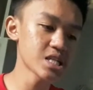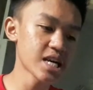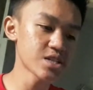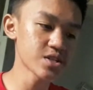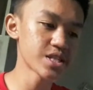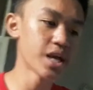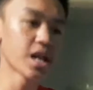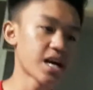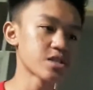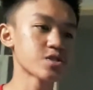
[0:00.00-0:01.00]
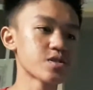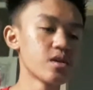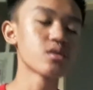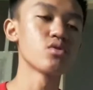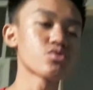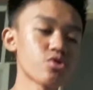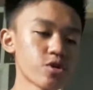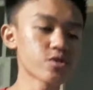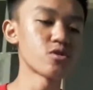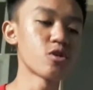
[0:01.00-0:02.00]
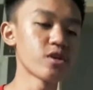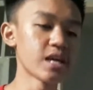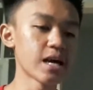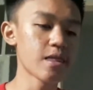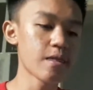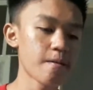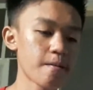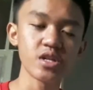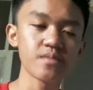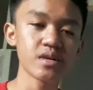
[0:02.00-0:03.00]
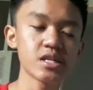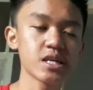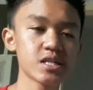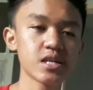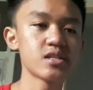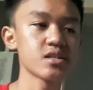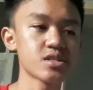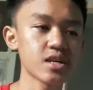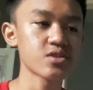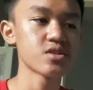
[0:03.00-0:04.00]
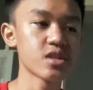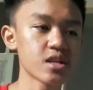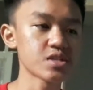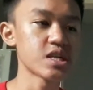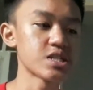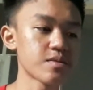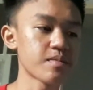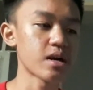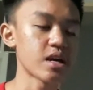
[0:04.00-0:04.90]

Saturday class. Kung tuloy-tuloy yan, pwedeng magdagdagan ng Saturday class na isa pa.